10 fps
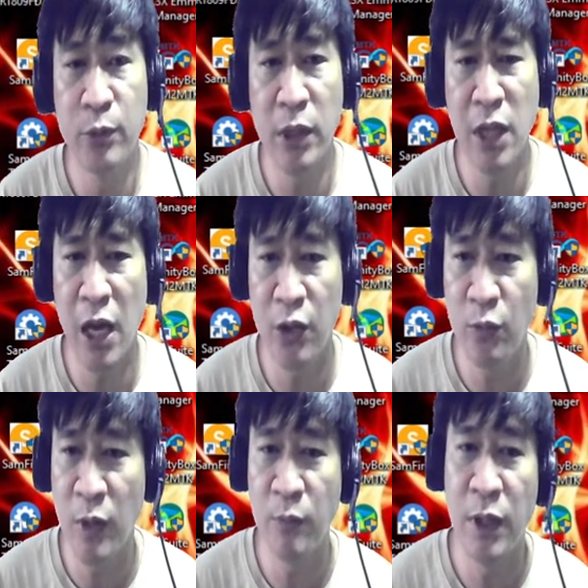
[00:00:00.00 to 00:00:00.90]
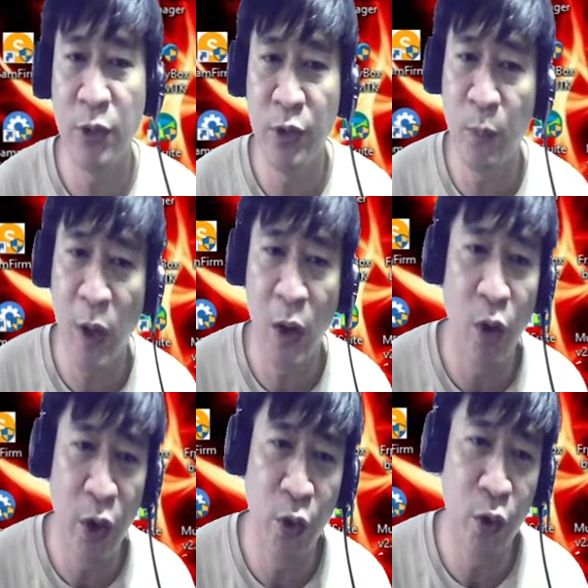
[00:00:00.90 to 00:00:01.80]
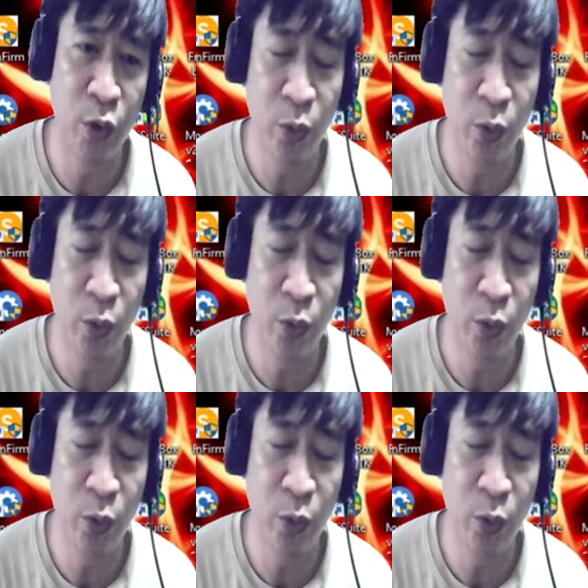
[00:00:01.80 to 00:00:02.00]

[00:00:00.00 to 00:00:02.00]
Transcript: Huwag na kayong magbato ng mga kung ano-ano.